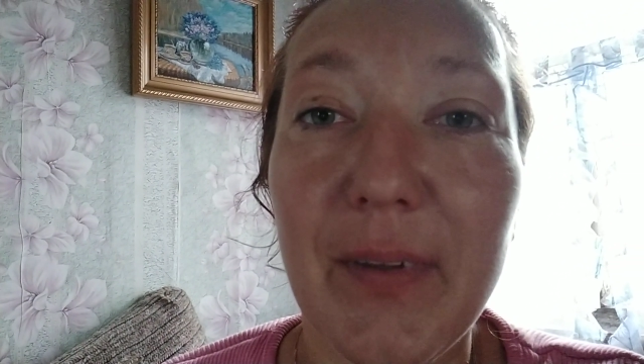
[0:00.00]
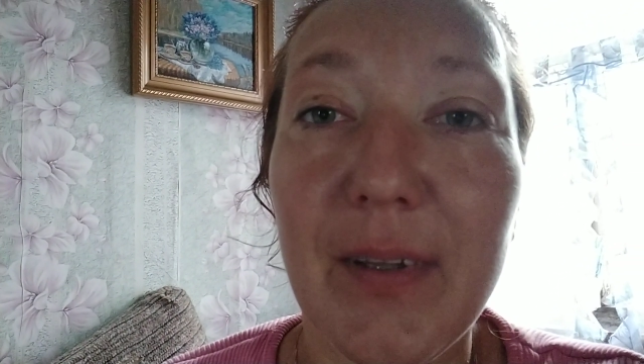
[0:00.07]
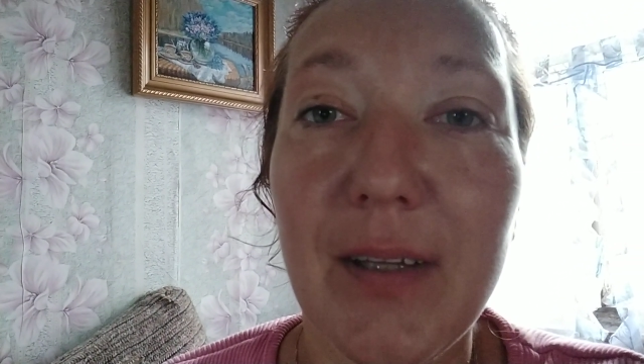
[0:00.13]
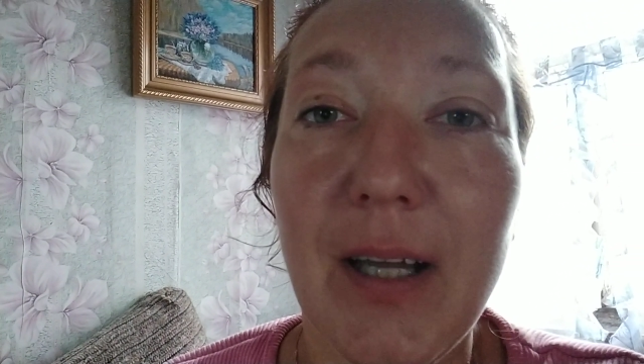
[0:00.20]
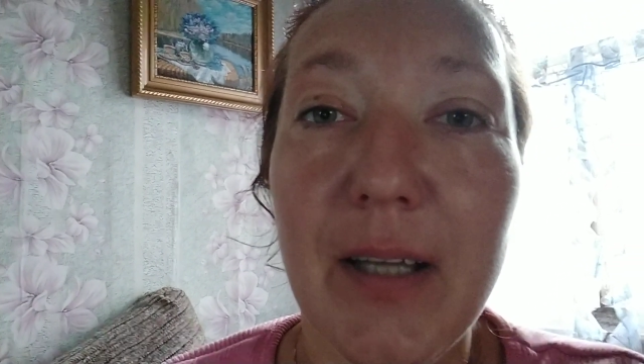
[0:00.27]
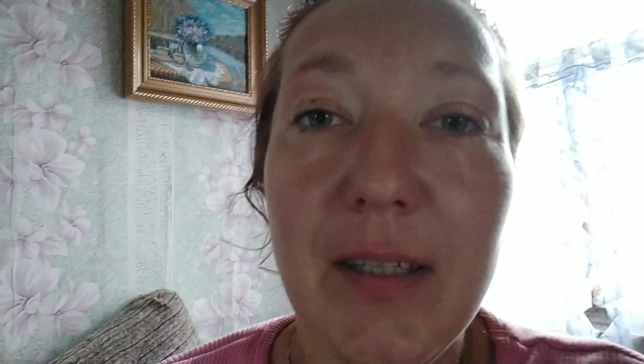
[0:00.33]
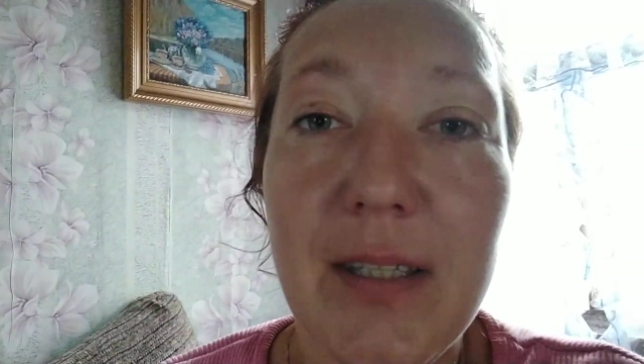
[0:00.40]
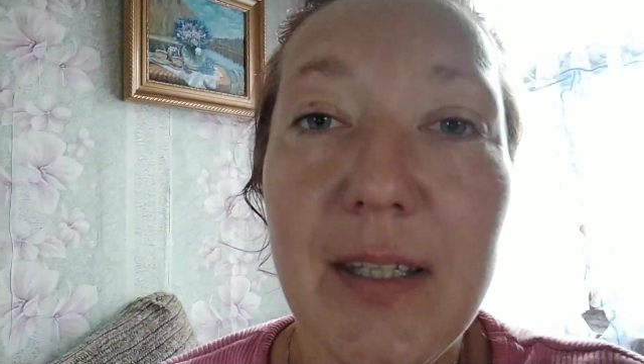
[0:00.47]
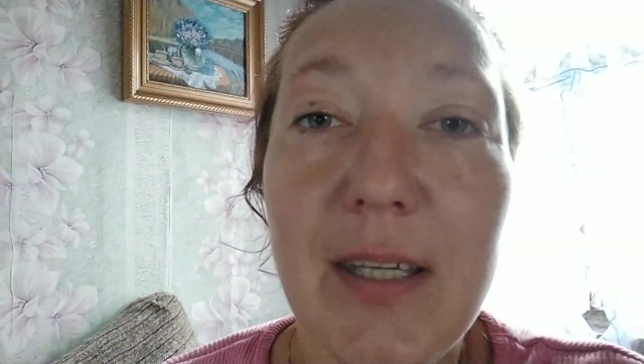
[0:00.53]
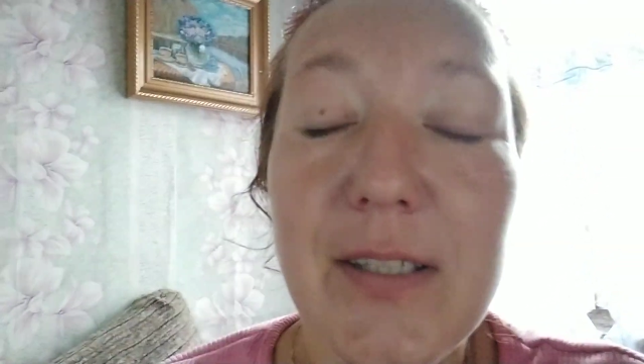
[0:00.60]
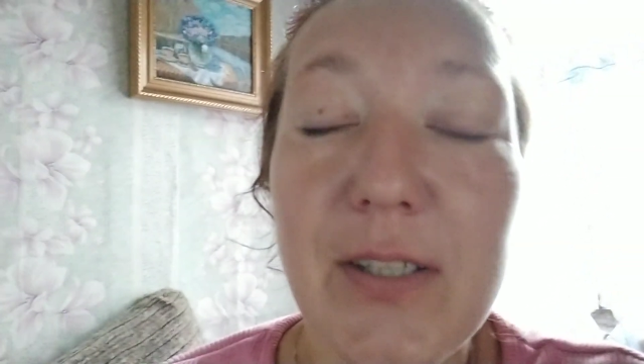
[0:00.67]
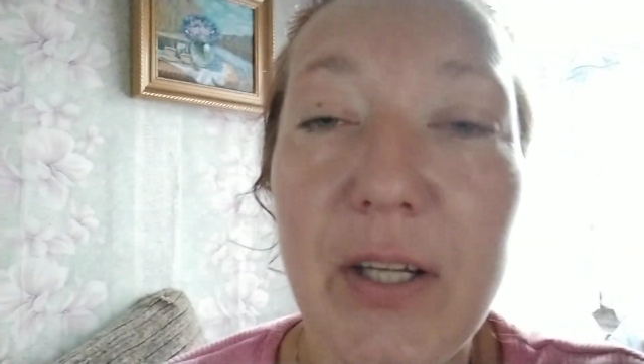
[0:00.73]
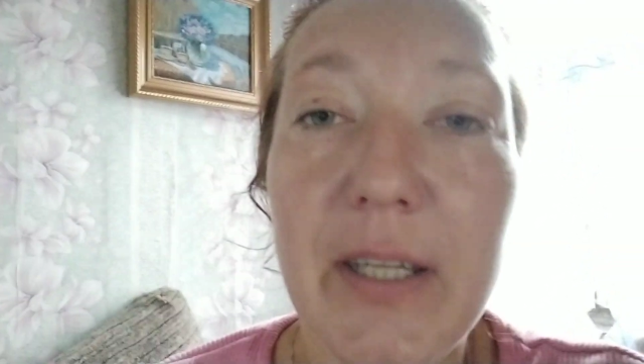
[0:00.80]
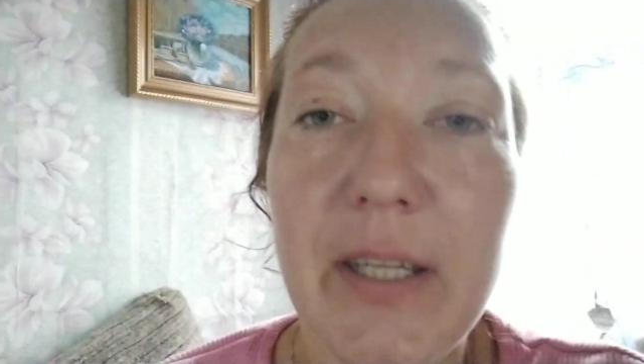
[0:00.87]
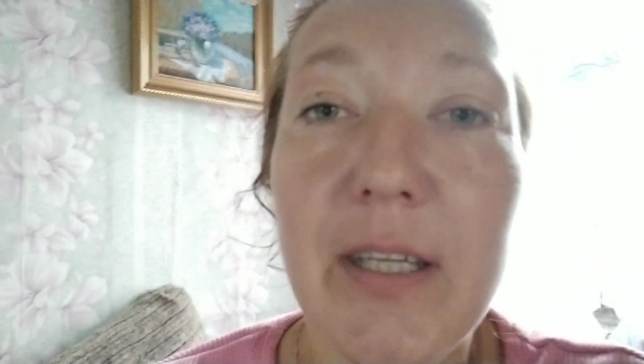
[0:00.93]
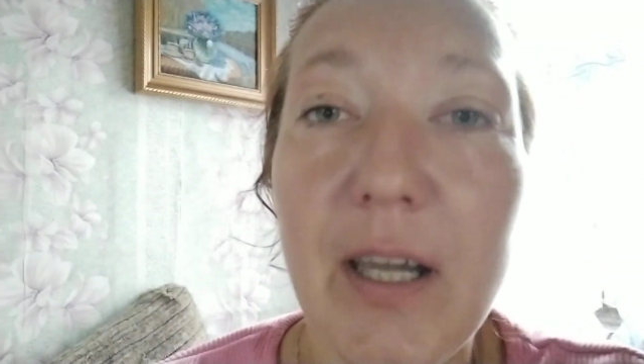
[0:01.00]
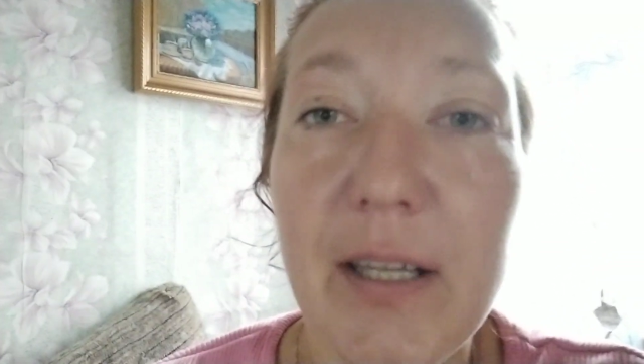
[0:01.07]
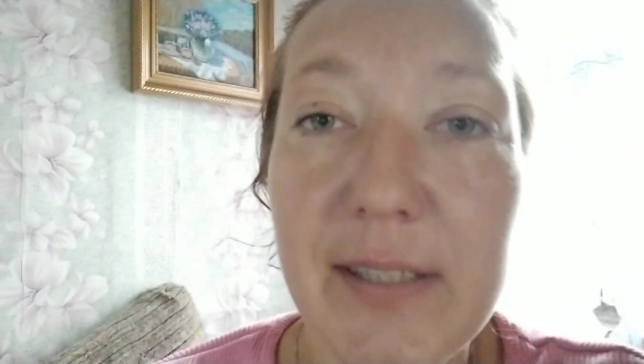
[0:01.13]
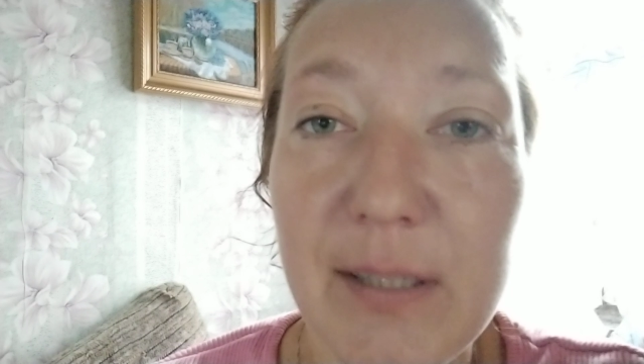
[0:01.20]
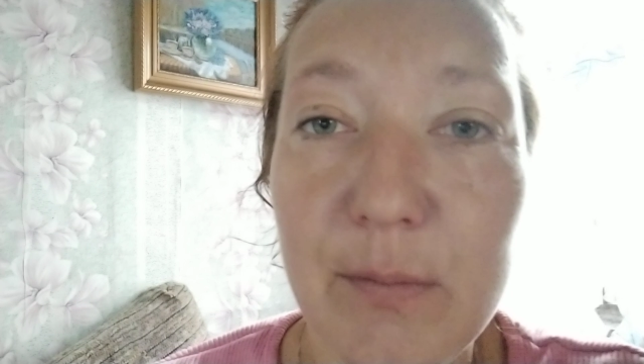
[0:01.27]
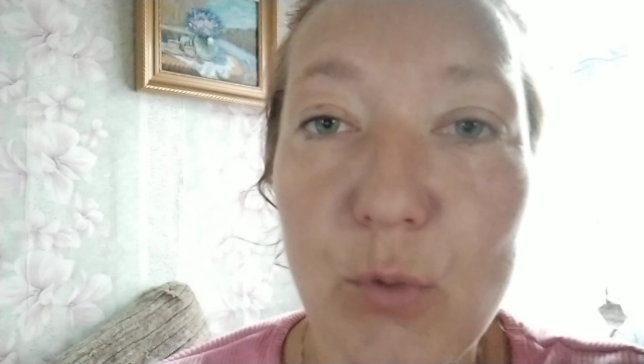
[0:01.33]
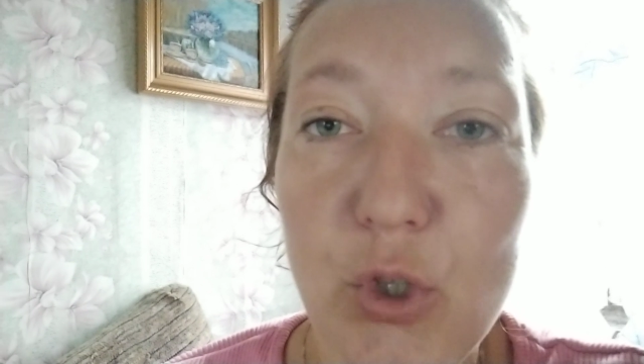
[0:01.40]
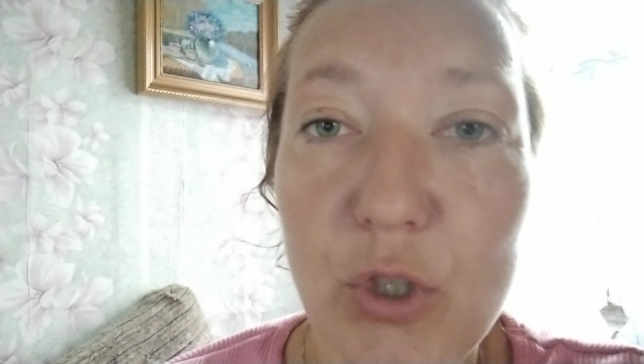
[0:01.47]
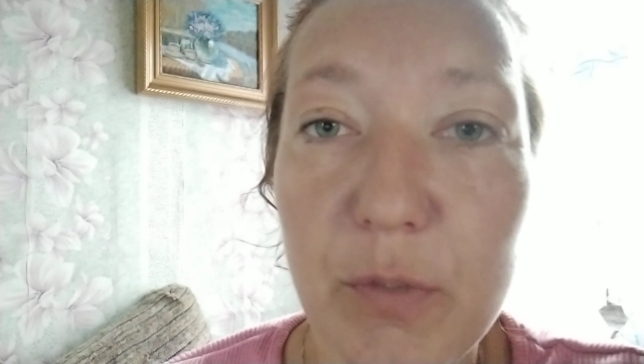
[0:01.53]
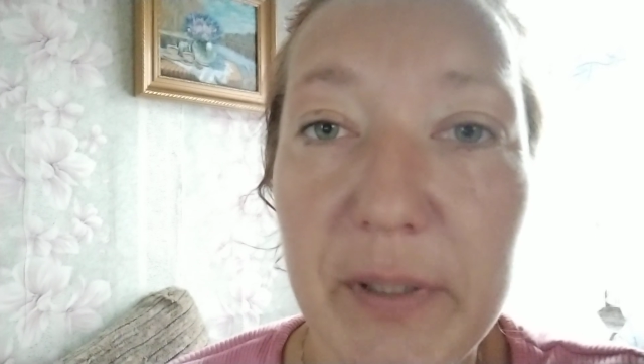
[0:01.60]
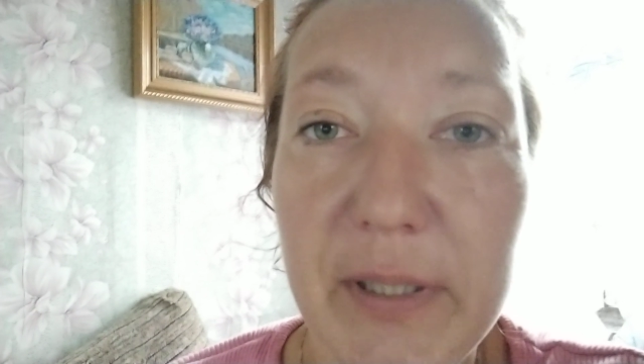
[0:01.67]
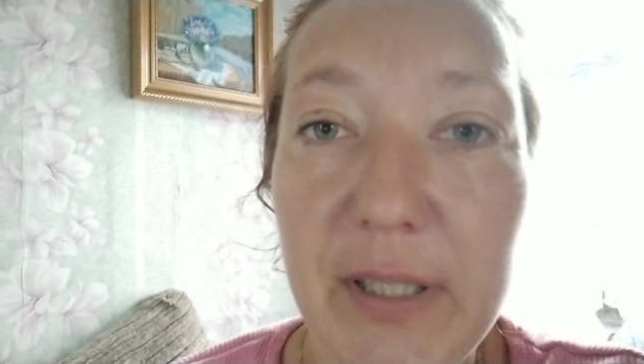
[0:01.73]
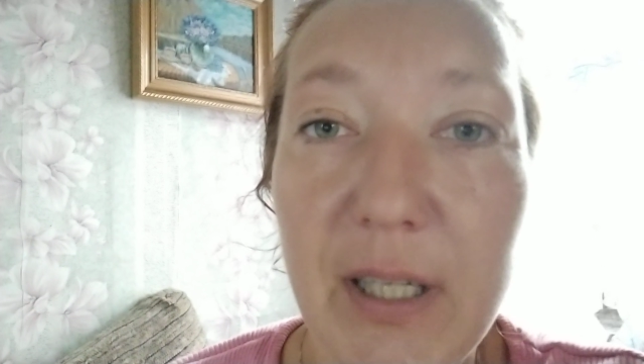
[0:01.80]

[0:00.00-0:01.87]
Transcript: они, я не знаю, ленятся, может быть,